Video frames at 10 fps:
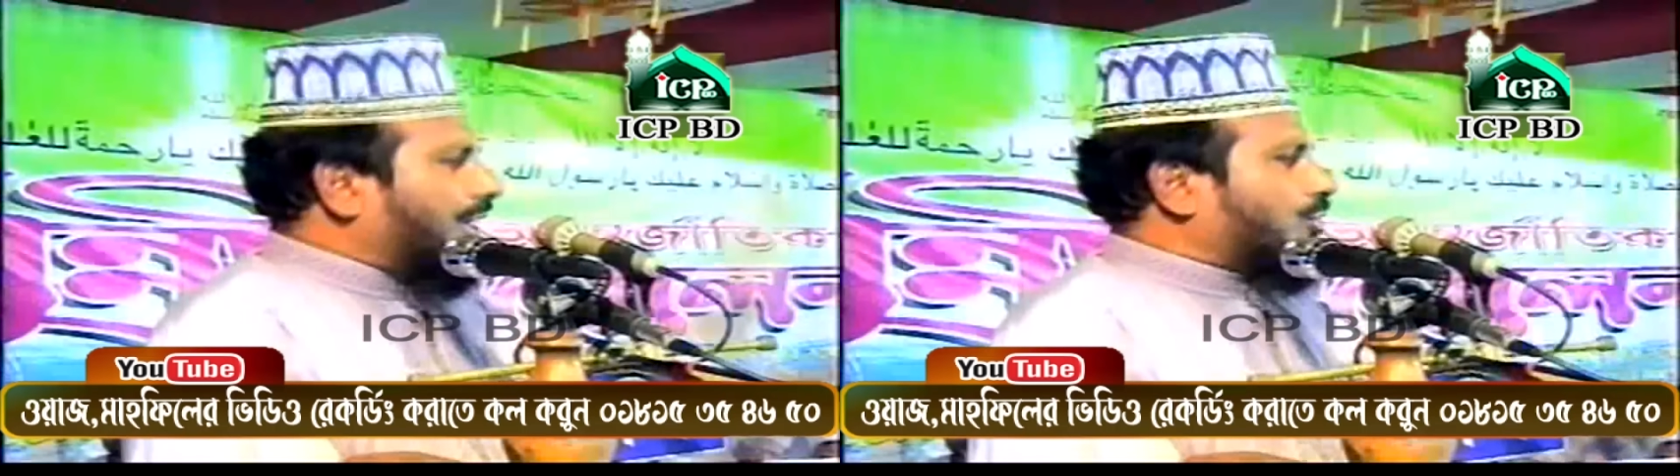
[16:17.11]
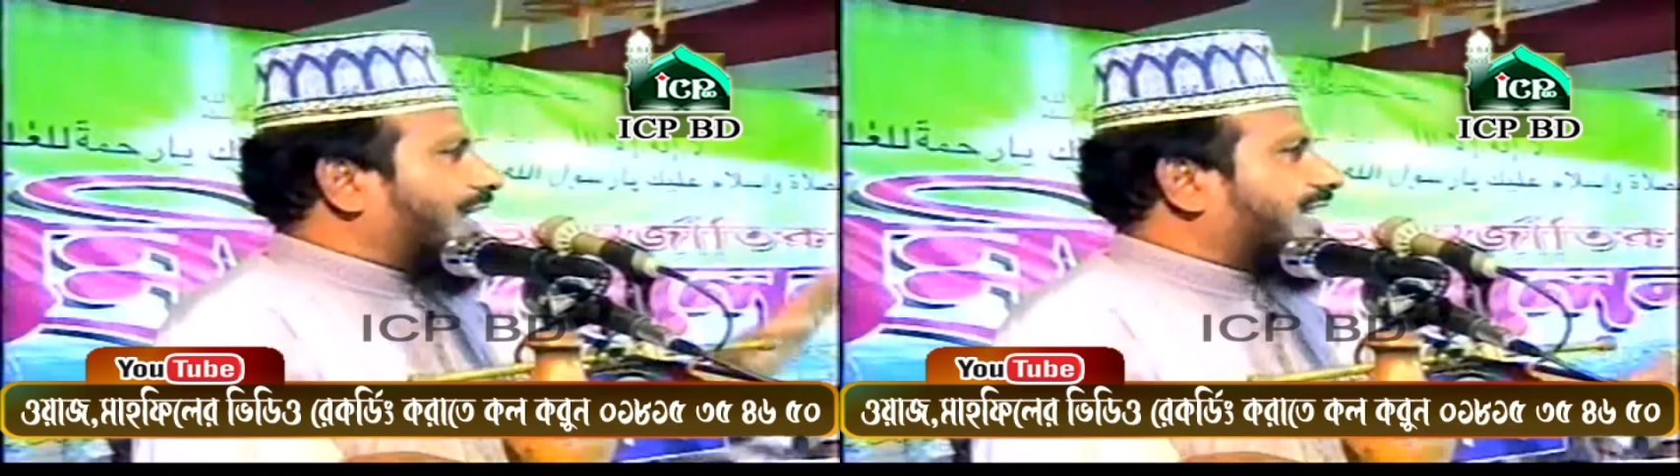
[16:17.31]

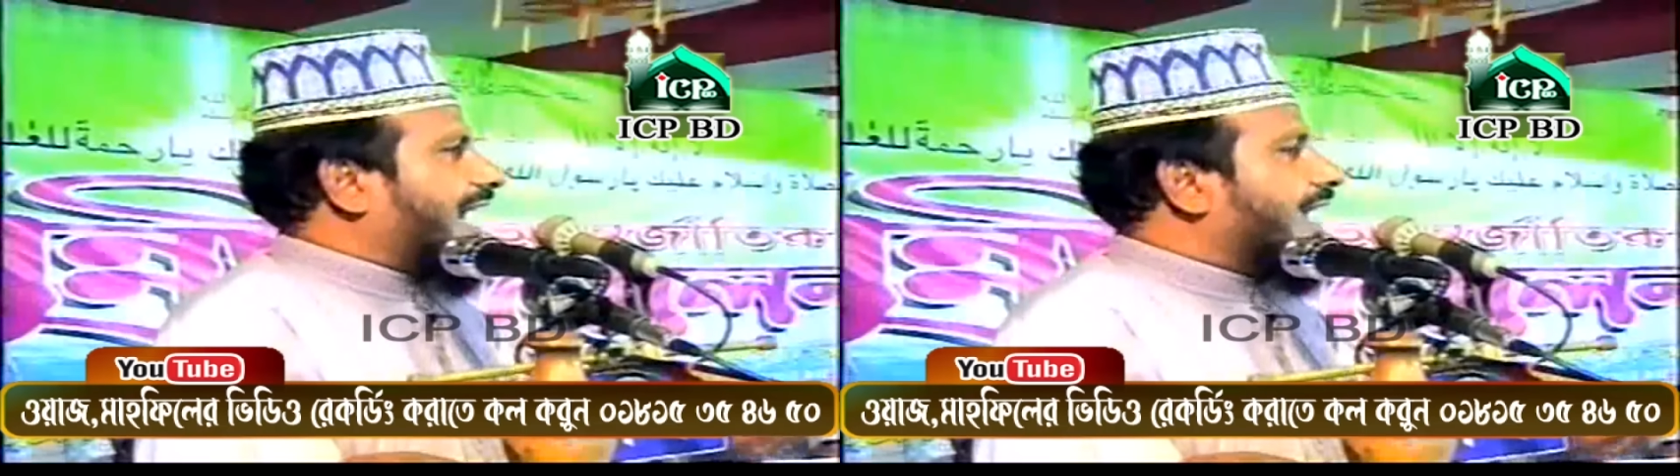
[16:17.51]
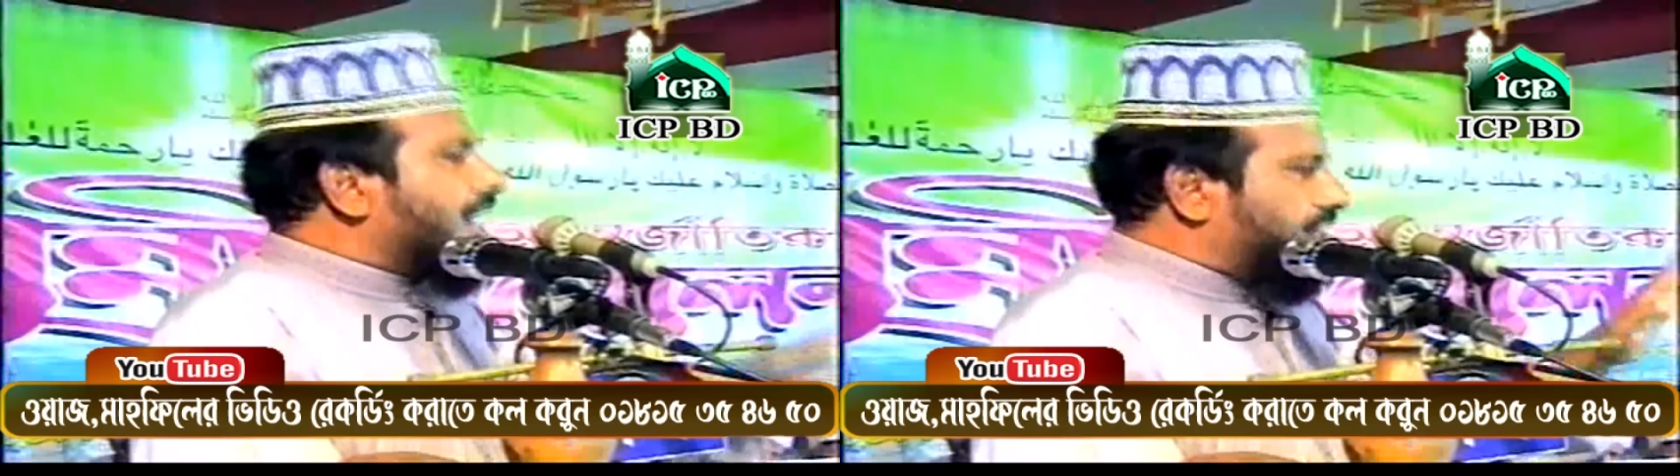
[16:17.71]
ফতোয়া
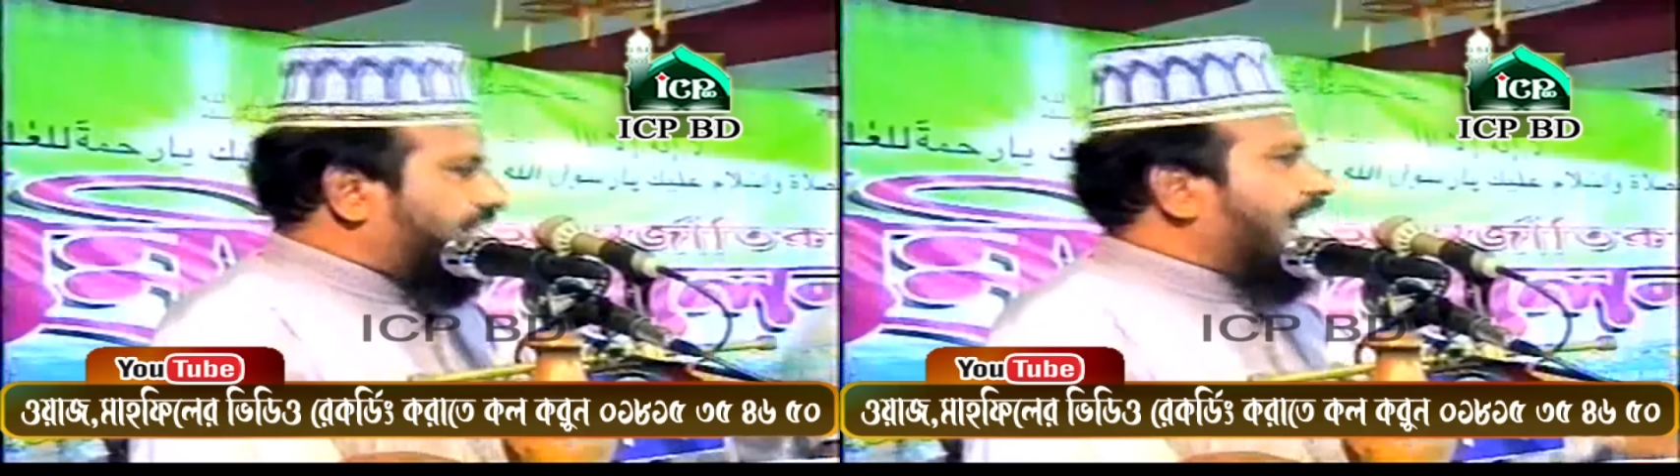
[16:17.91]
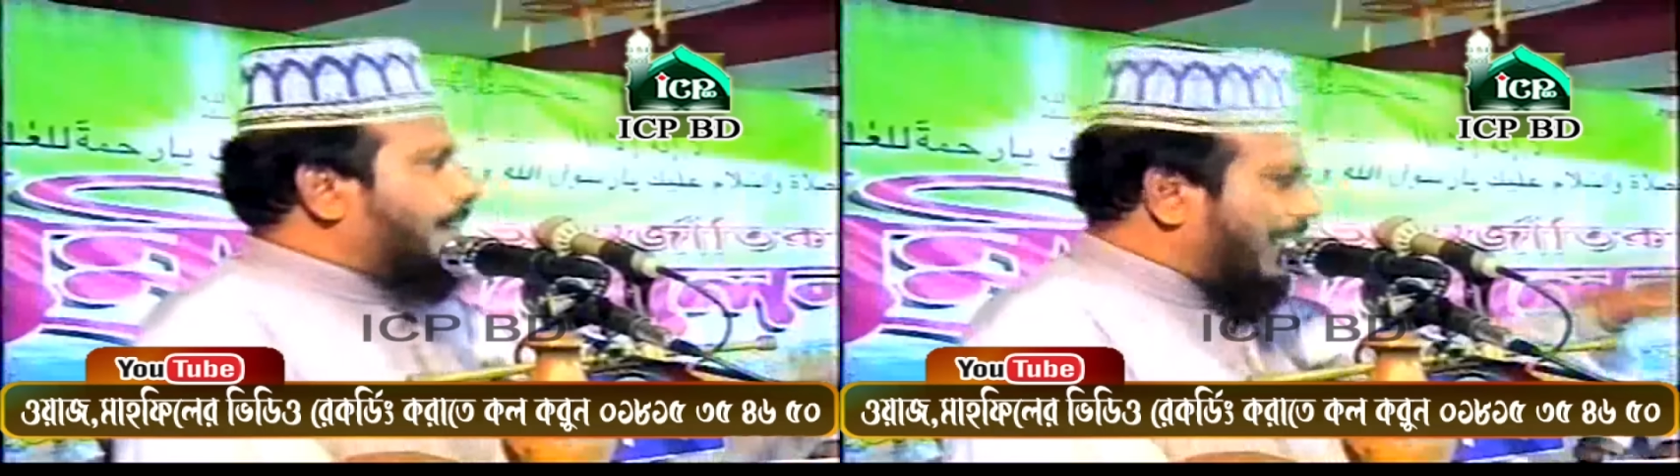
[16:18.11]
দেয়
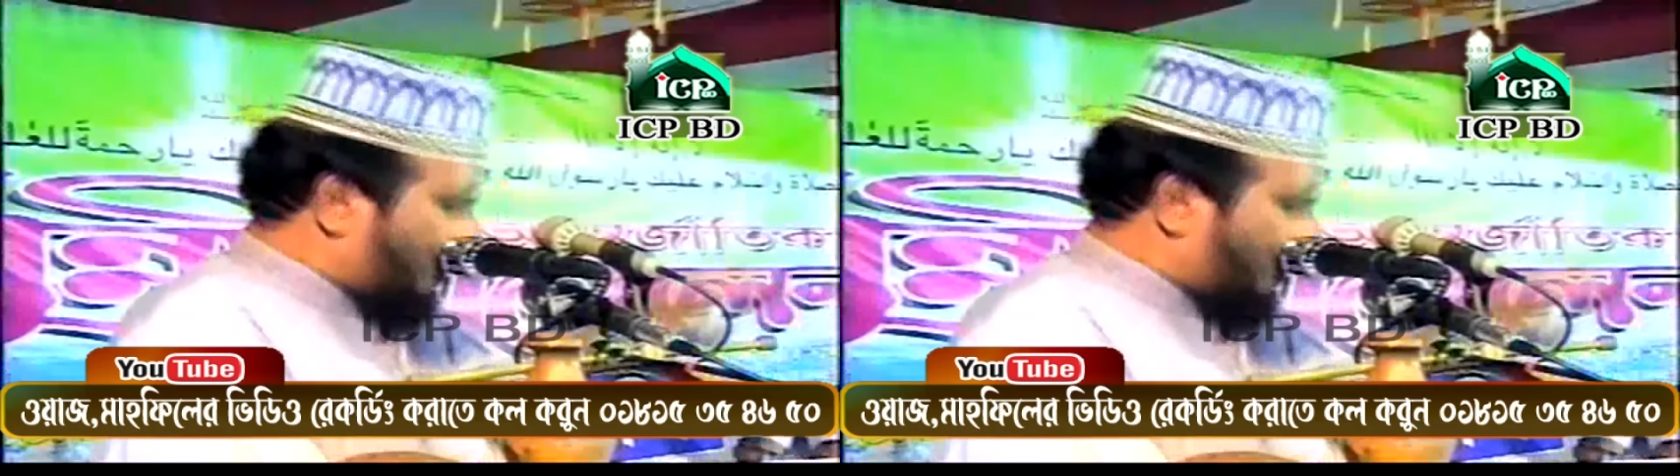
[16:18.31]
সে আমার